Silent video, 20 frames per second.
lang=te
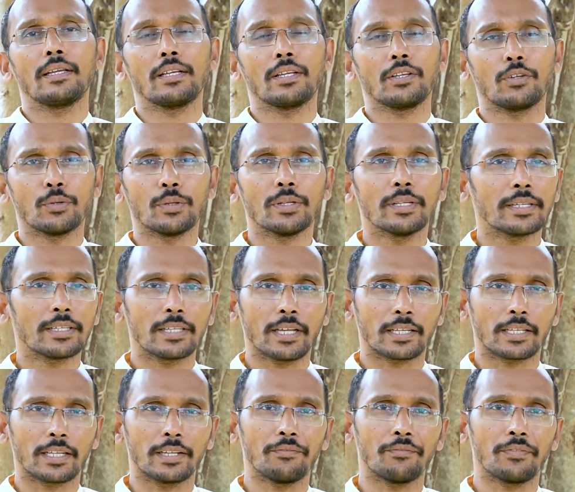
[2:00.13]
ఈ యూరినరీ
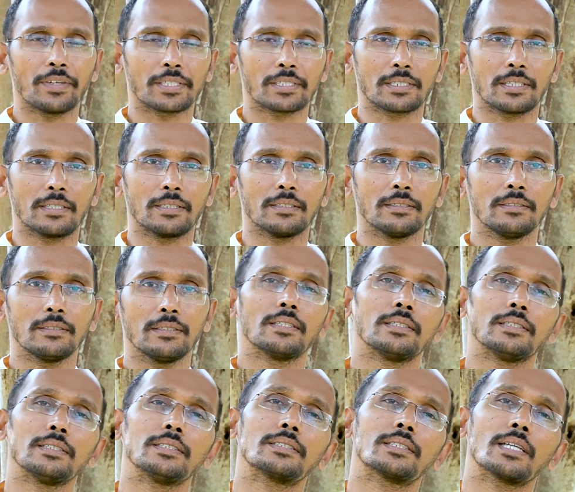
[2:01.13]
ట్యాక్ట్ ఇన్ఫెక్షన్
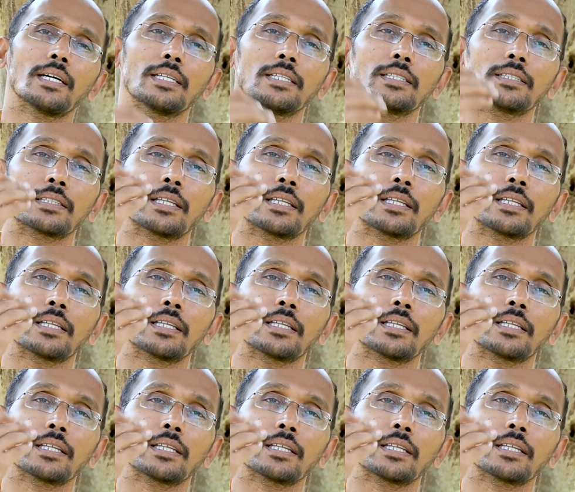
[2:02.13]
ఈసారి